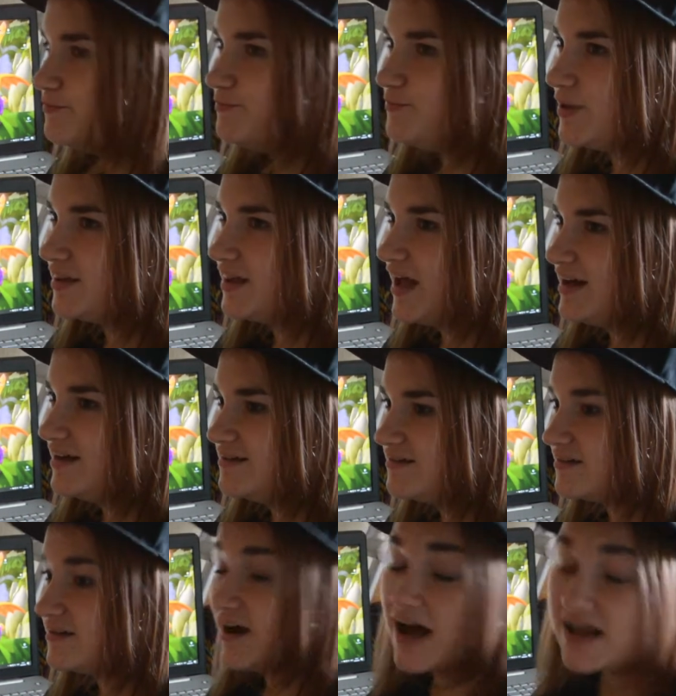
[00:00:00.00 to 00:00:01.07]
педаль
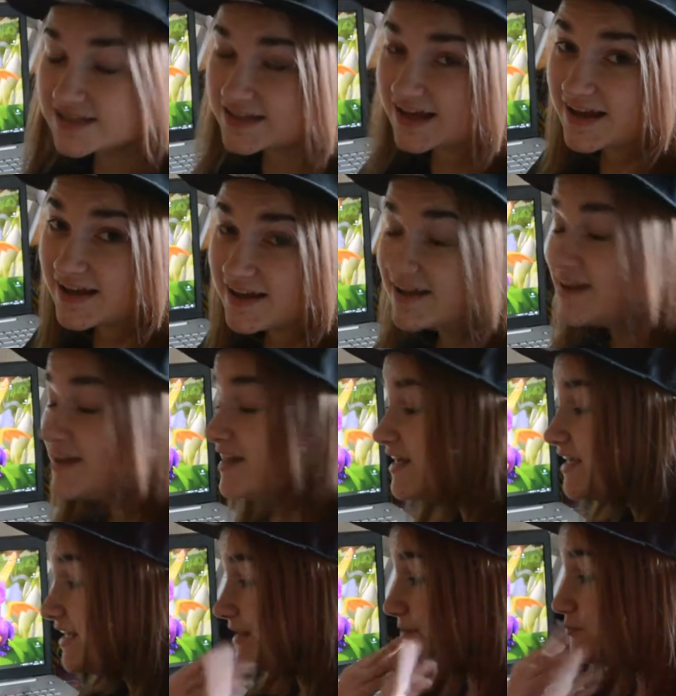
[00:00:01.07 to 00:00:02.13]
газа
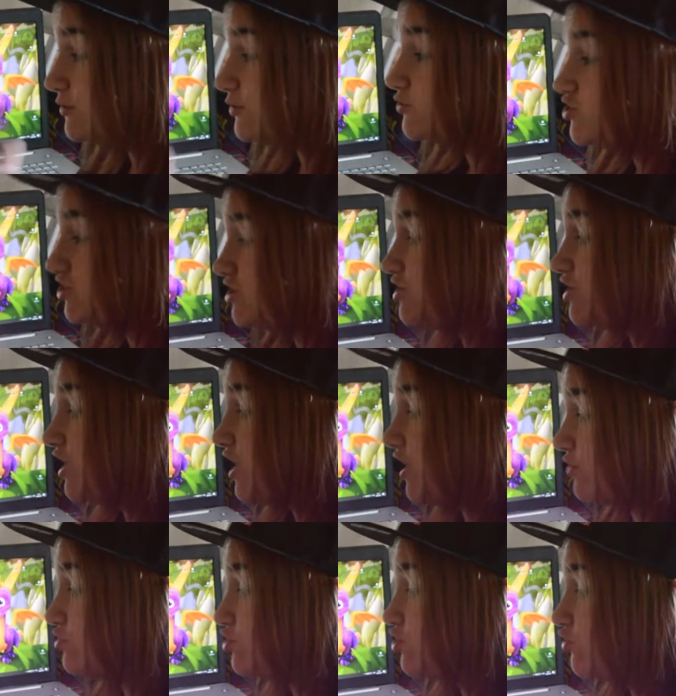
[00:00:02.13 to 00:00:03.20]
и получить
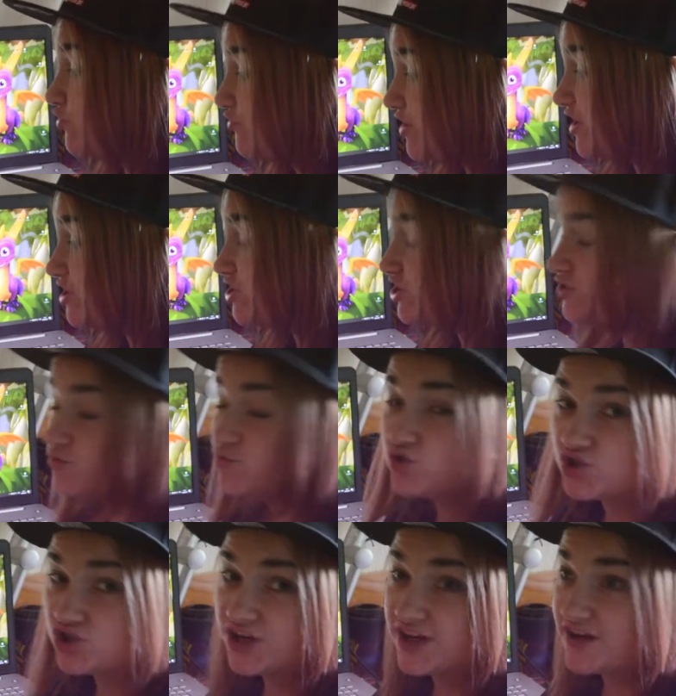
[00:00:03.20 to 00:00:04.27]
хорошую вещь
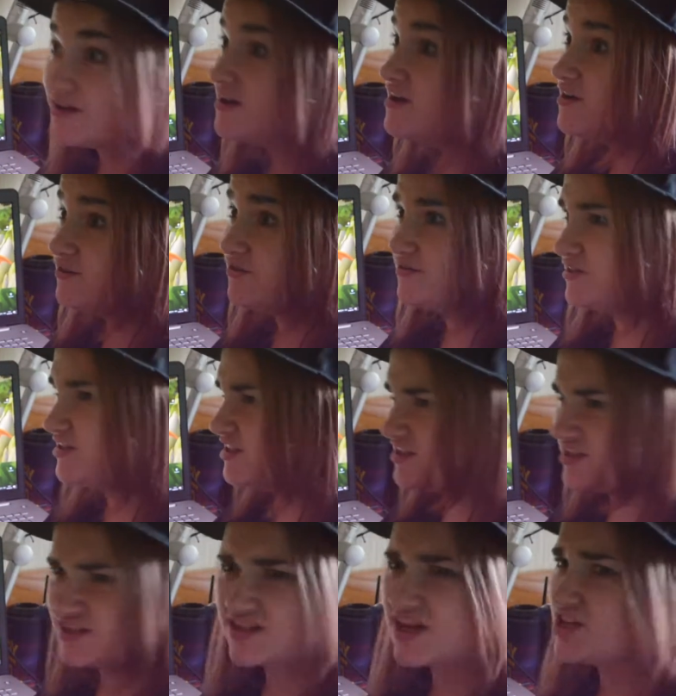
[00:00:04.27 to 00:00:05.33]
уже,
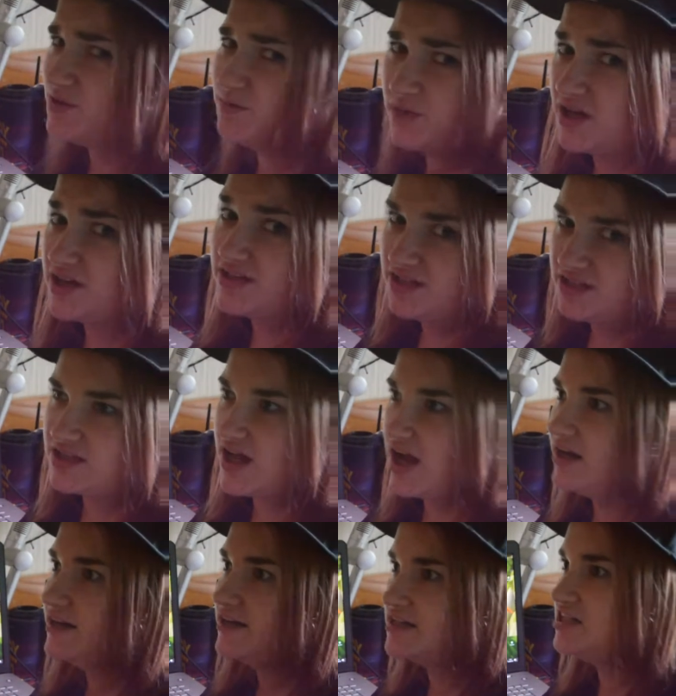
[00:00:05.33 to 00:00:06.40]
скажем так, здесь
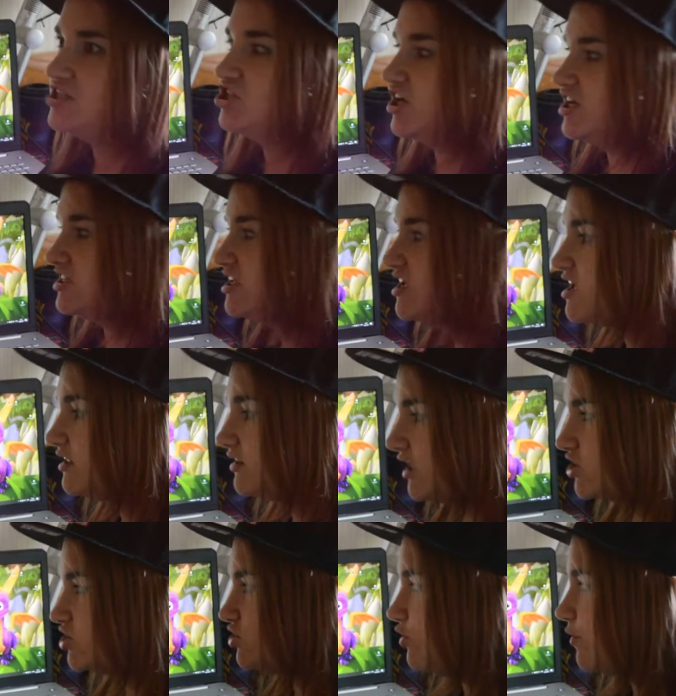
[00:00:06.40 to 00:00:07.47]
реально и сейчас.
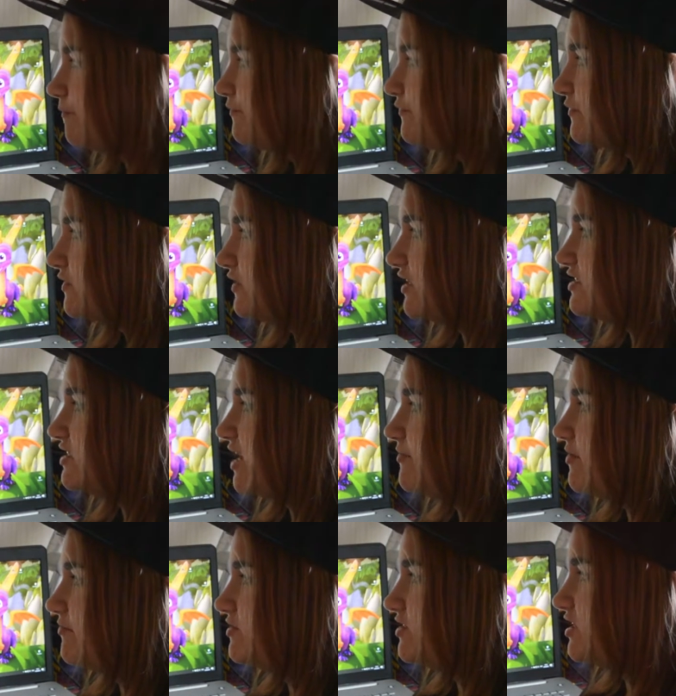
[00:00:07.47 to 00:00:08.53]
Так что на
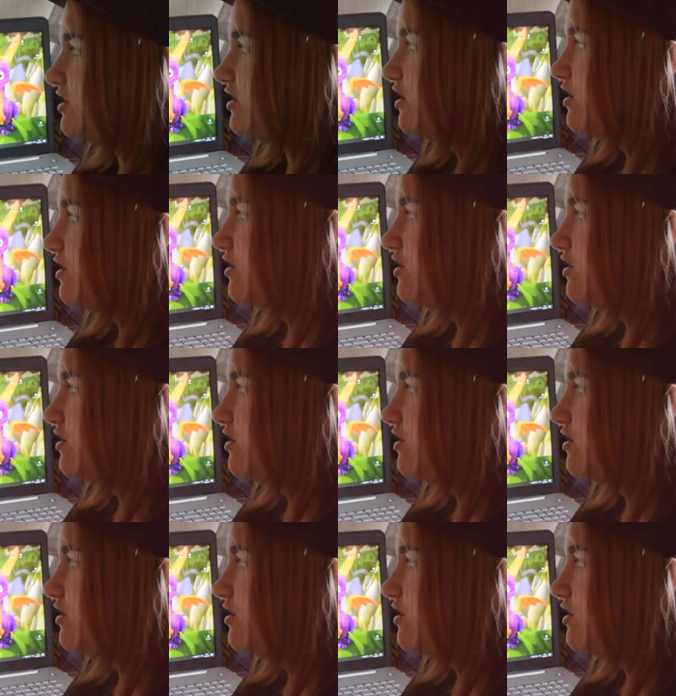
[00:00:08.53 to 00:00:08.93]
самом деле